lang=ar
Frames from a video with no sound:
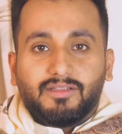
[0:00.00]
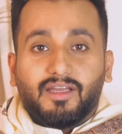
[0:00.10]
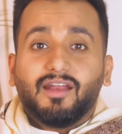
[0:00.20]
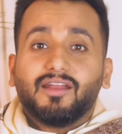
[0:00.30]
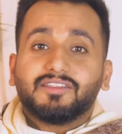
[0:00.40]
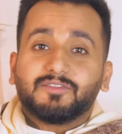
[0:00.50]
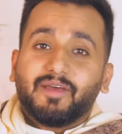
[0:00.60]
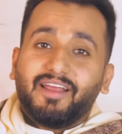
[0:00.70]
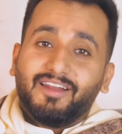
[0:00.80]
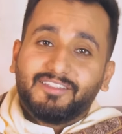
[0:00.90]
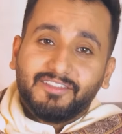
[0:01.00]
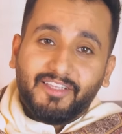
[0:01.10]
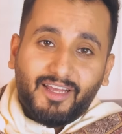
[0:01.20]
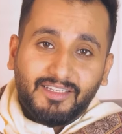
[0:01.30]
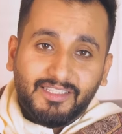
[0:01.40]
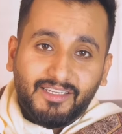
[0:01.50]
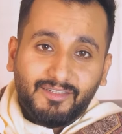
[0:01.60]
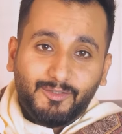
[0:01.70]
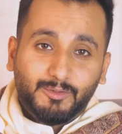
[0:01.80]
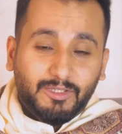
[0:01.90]
تخلص مرحلة الدراسة
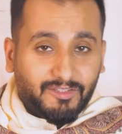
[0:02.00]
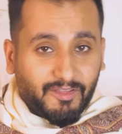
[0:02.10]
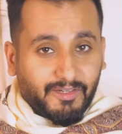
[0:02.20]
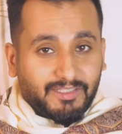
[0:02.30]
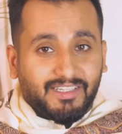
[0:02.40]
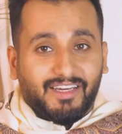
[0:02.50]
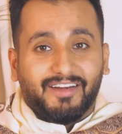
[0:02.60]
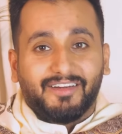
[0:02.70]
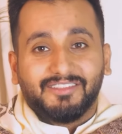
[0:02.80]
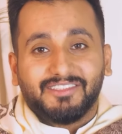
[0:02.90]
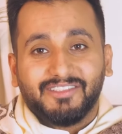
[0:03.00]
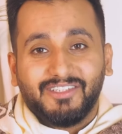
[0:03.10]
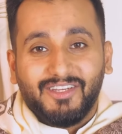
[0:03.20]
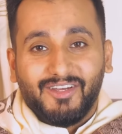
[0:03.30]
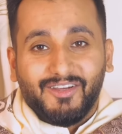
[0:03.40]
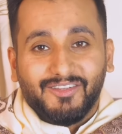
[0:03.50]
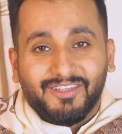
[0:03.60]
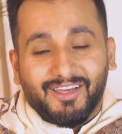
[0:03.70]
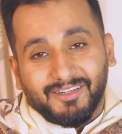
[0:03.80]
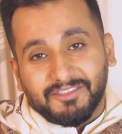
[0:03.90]
تنتظر التخرج
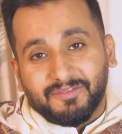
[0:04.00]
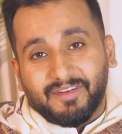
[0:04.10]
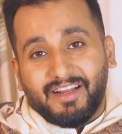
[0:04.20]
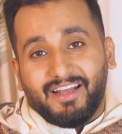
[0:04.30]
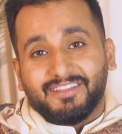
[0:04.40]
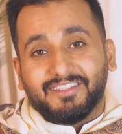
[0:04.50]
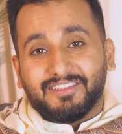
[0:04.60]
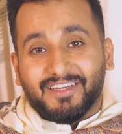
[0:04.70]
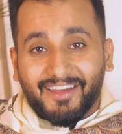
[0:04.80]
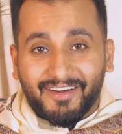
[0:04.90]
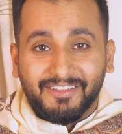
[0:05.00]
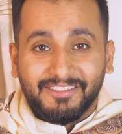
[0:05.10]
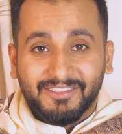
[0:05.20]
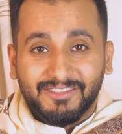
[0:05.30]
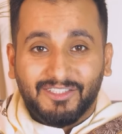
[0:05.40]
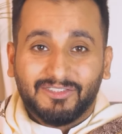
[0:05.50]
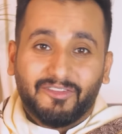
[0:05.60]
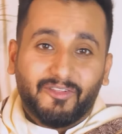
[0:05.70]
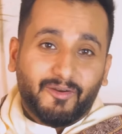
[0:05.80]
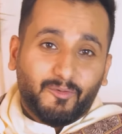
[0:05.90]
تخلص مرحلة التخرج
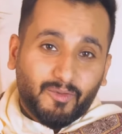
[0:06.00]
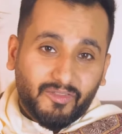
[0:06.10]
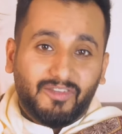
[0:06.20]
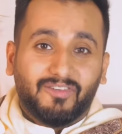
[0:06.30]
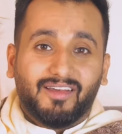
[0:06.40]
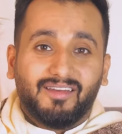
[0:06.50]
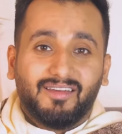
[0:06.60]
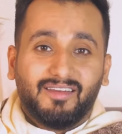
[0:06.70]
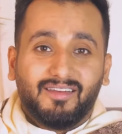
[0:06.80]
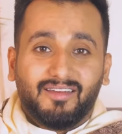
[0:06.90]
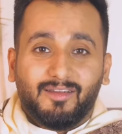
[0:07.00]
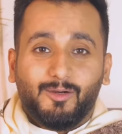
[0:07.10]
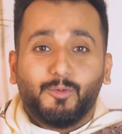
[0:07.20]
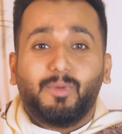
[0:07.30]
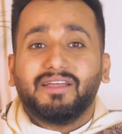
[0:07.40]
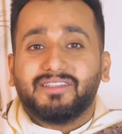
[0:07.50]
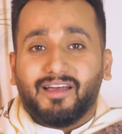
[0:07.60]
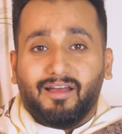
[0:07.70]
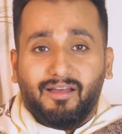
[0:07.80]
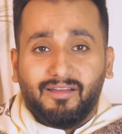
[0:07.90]
تنتظر الوظيفة
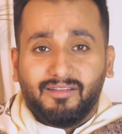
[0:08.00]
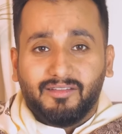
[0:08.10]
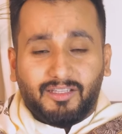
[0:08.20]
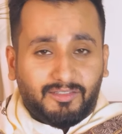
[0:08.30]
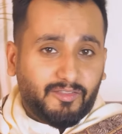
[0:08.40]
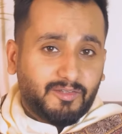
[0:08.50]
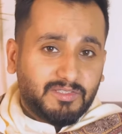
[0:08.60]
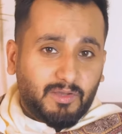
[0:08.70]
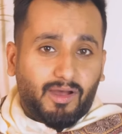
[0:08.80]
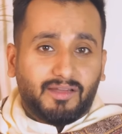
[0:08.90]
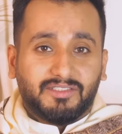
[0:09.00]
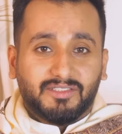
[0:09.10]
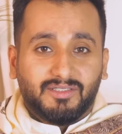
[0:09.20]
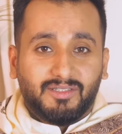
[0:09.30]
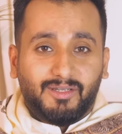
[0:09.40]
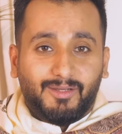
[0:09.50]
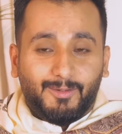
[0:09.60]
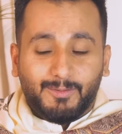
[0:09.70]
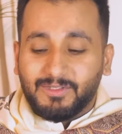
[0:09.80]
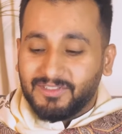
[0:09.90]
وبعدها تنتظر الزواج
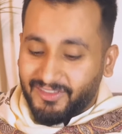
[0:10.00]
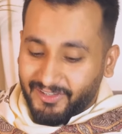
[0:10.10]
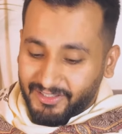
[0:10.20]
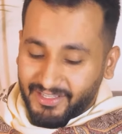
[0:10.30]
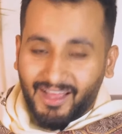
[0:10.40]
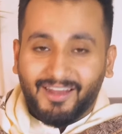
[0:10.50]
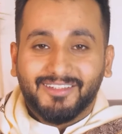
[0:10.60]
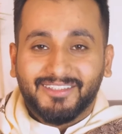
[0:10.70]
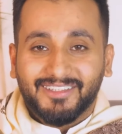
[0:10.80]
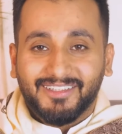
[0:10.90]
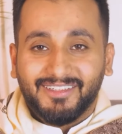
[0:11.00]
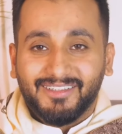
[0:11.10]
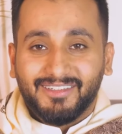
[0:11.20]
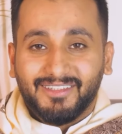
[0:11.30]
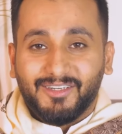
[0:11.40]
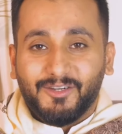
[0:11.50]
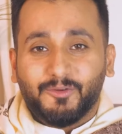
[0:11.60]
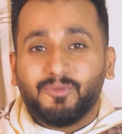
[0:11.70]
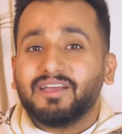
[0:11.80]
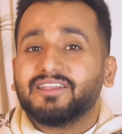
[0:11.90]
تنتظر عيالك
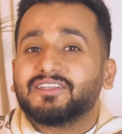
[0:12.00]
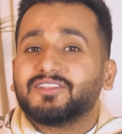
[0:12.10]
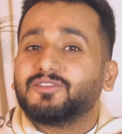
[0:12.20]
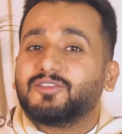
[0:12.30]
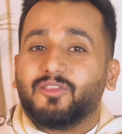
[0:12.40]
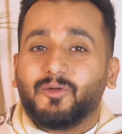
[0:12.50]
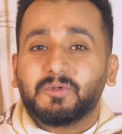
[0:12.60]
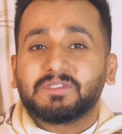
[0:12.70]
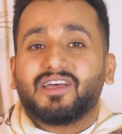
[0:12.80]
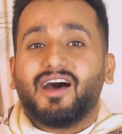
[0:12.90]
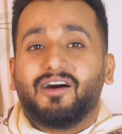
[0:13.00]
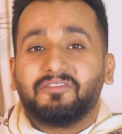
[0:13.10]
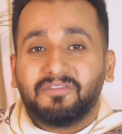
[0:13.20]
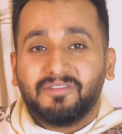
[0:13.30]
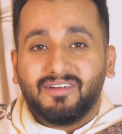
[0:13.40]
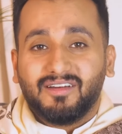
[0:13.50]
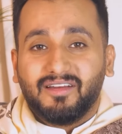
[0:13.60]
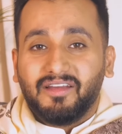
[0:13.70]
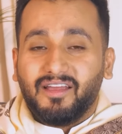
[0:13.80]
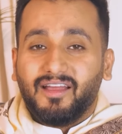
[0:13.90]
وبعدها تنتظر وتخاف
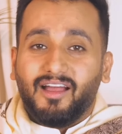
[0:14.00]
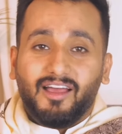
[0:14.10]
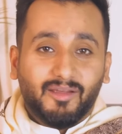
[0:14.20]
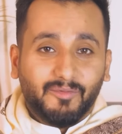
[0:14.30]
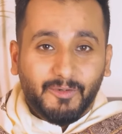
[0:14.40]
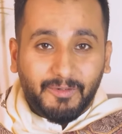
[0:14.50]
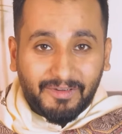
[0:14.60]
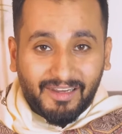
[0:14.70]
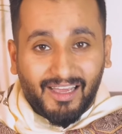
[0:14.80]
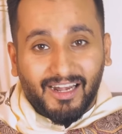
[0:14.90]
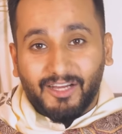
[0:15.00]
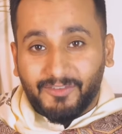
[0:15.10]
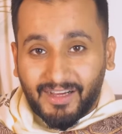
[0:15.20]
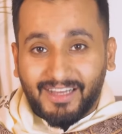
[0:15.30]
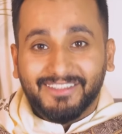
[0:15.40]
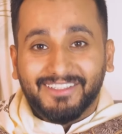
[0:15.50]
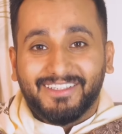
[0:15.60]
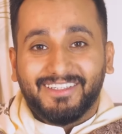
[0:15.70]
على منو؟ على أحفادك